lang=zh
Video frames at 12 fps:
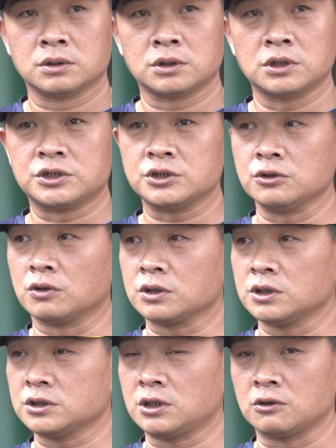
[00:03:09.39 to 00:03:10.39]
各自有
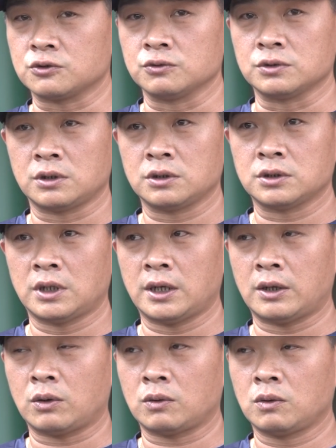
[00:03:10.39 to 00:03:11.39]
各自好处啦。
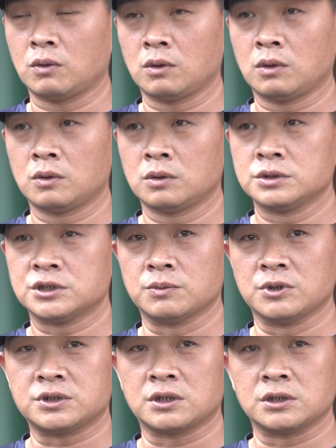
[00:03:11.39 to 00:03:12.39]
那怎
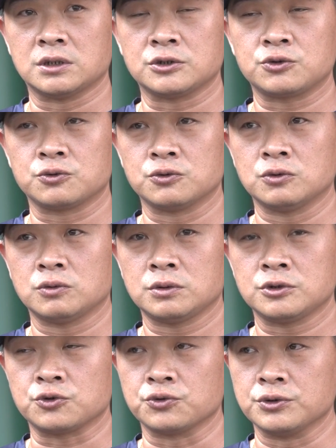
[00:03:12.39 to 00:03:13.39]
么整合出
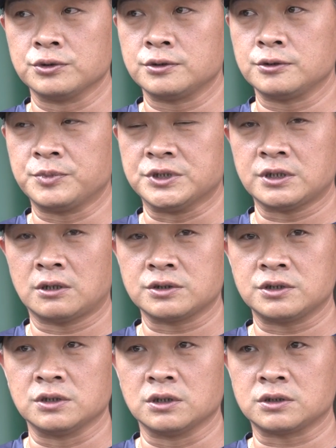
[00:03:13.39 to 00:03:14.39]
属于比较
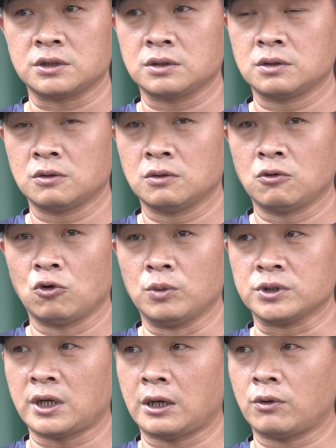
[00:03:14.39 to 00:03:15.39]
适合我
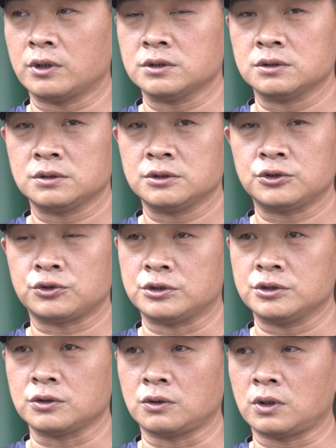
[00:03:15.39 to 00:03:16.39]
们台湾
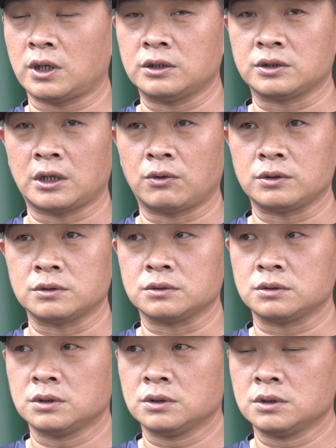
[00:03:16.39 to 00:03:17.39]
选手和台湾
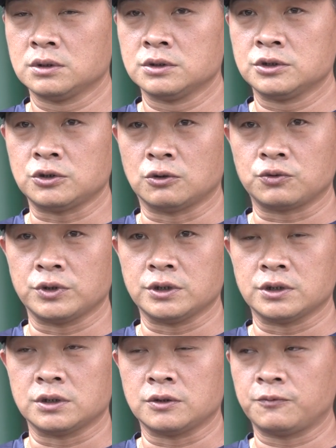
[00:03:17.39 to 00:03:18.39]
球队
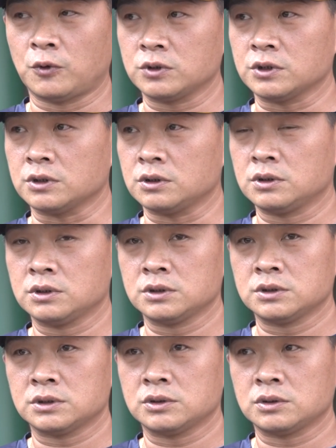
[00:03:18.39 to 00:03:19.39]
的风格，
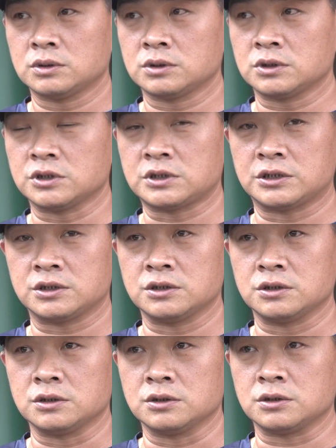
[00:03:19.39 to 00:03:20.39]
这才是
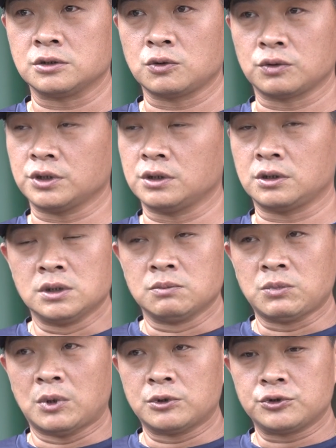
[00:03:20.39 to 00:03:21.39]
重点。
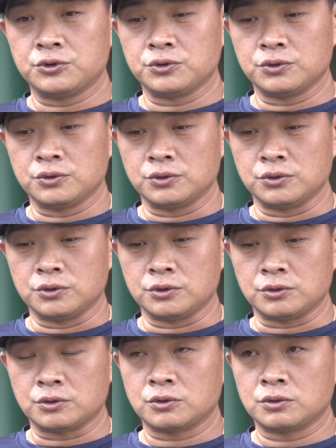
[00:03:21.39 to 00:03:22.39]
慢慢去
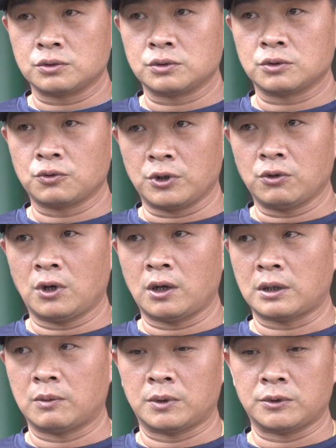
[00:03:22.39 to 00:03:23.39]
规划，
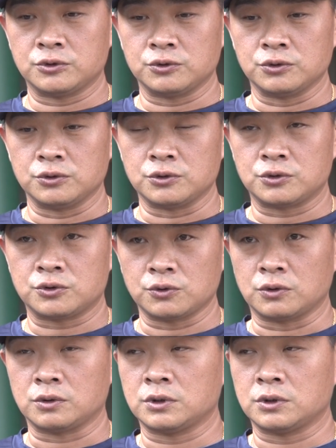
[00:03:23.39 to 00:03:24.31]
然后慢慢去做，